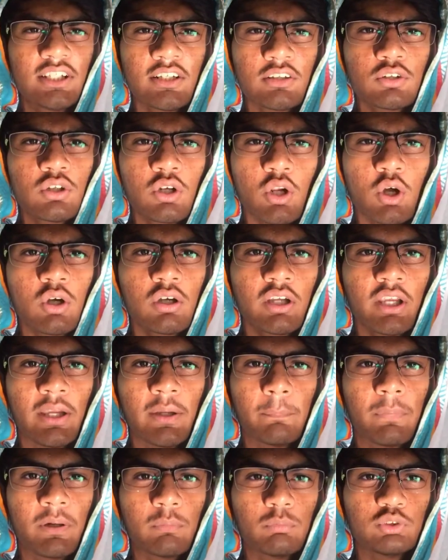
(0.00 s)
आंसर तो रॉन्ग
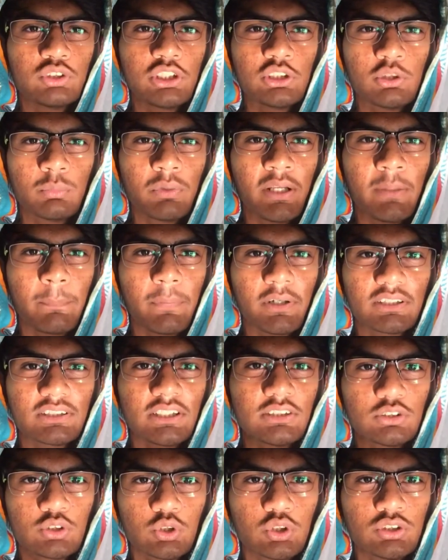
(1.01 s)
है पर मुझे तुम्हारी
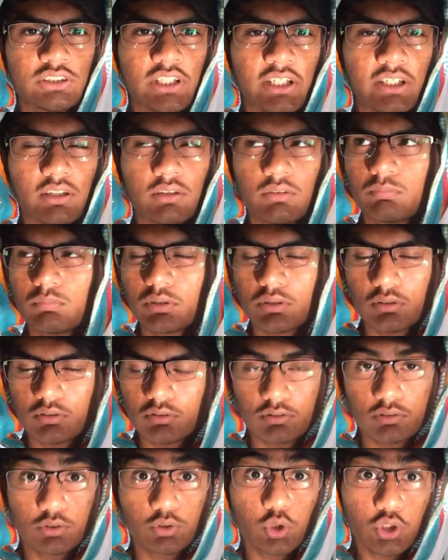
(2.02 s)
पसंद सोच
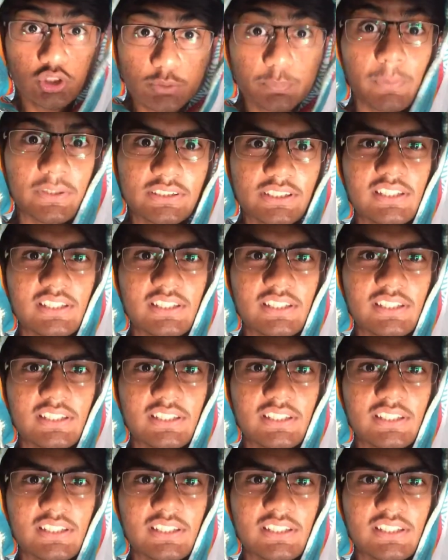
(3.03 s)
आई सोच